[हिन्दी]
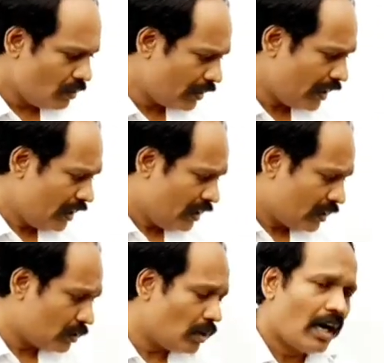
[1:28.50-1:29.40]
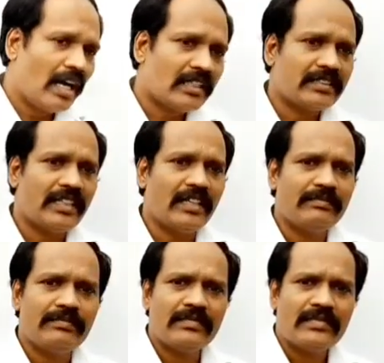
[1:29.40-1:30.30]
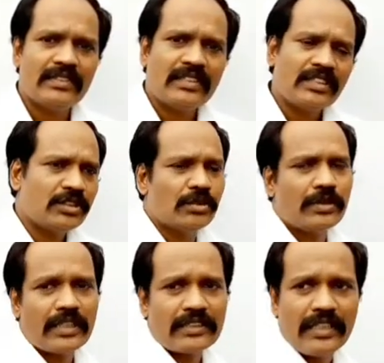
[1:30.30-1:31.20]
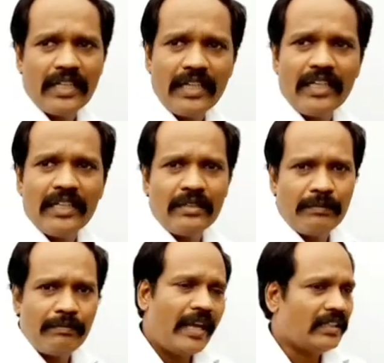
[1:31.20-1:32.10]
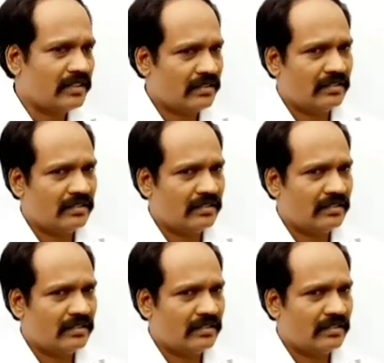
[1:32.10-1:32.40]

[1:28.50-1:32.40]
ओके तो आज से हम शुरू करते हैं मैथ्स